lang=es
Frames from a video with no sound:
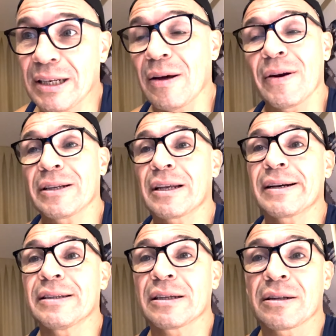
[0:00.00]
si le daban las
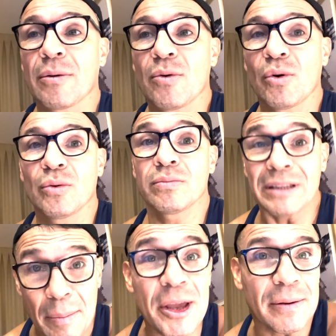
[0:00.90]
tarjetas a Vivol.
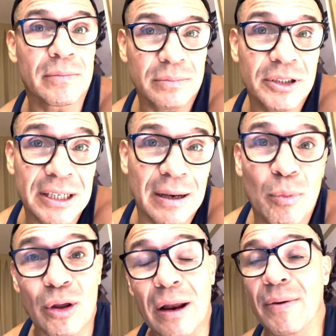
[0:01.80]
También, sí, le
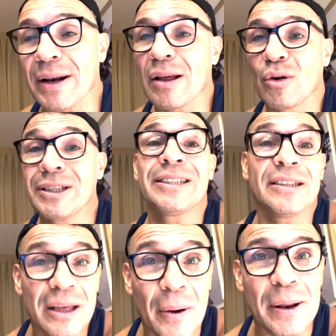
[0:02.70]
podían haber dado. Y
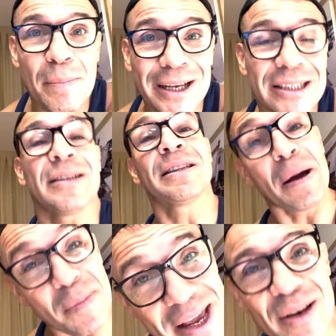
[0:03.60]
si daban empate,
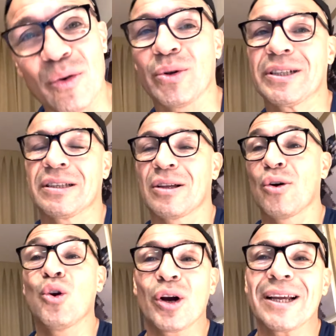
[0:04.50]
también hubiese
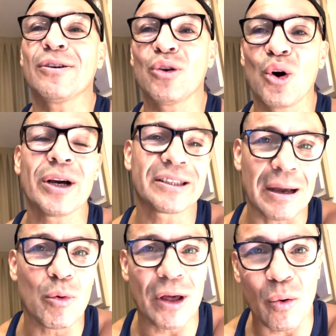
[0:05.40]
estado. Lo que no
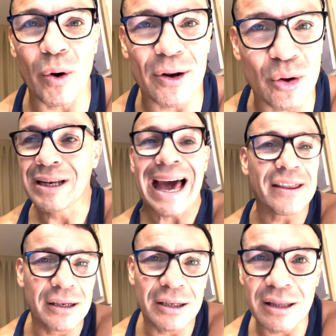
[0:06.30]
estamos de acuerdo,
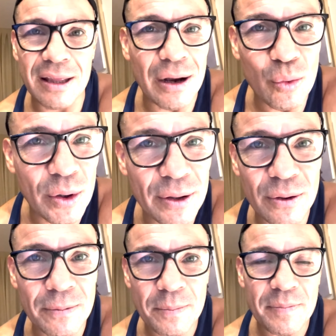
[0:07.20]
nadie está de
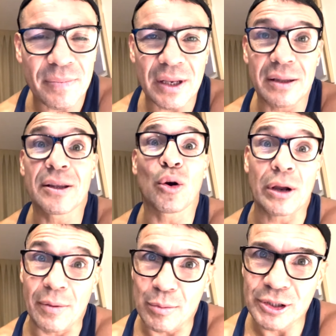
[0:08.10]
acuerdo de los
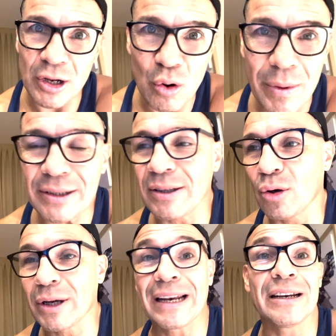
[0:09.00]
que vimos el combate, de
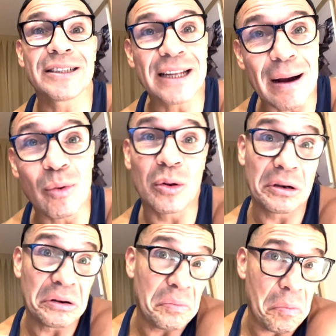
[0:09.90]
los que analizamos,
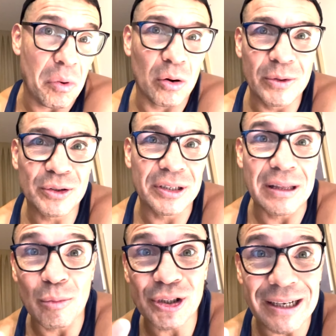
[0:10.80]
por lo menos
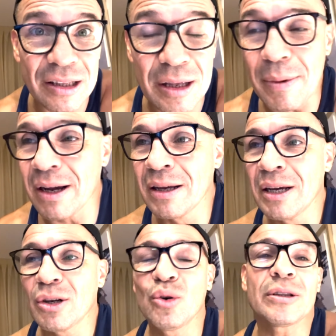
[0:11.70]
estamos en el tema,
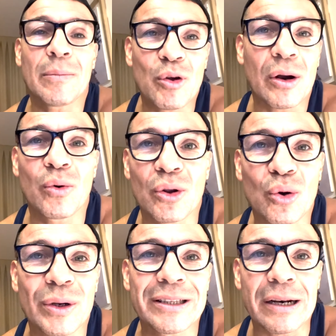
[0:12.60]
no estamos de acuerdo
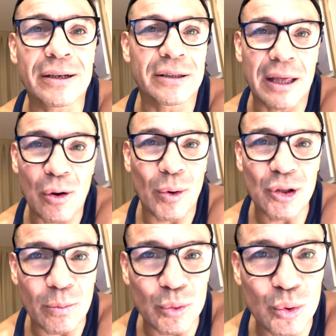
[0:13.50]
con una tarjeta de
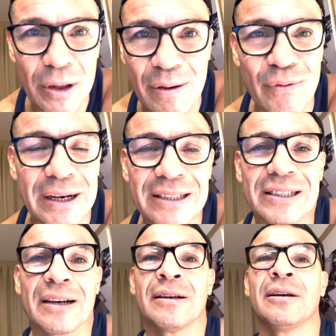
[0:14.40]
cuatro puntos de
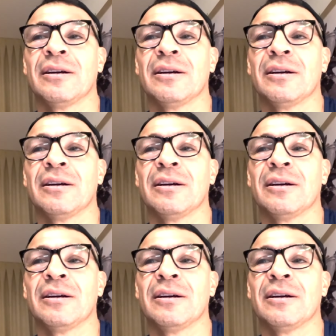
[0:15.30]
diferencia